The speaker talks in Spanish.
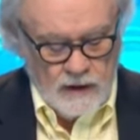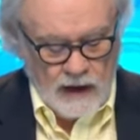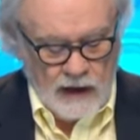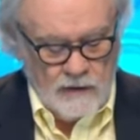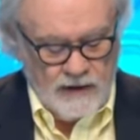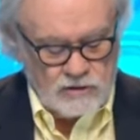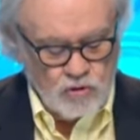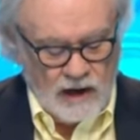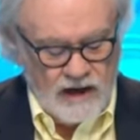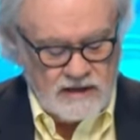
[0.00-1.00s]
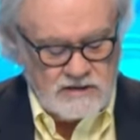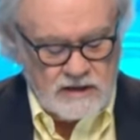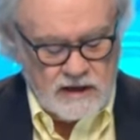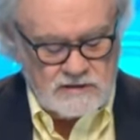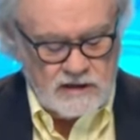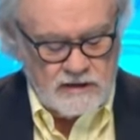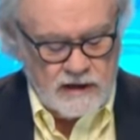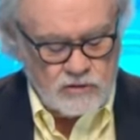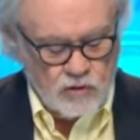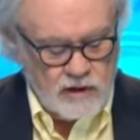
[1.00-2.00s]
Alberto Alessi, que es el
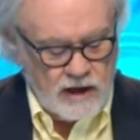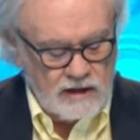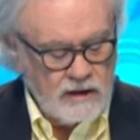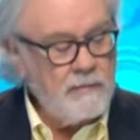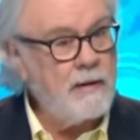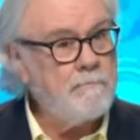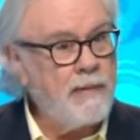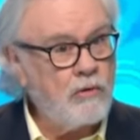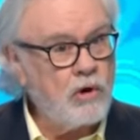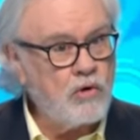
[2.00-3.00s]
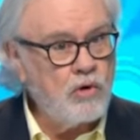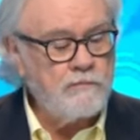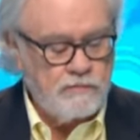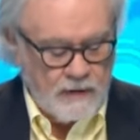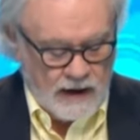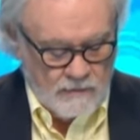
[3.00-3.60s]
director general de Manpower Group para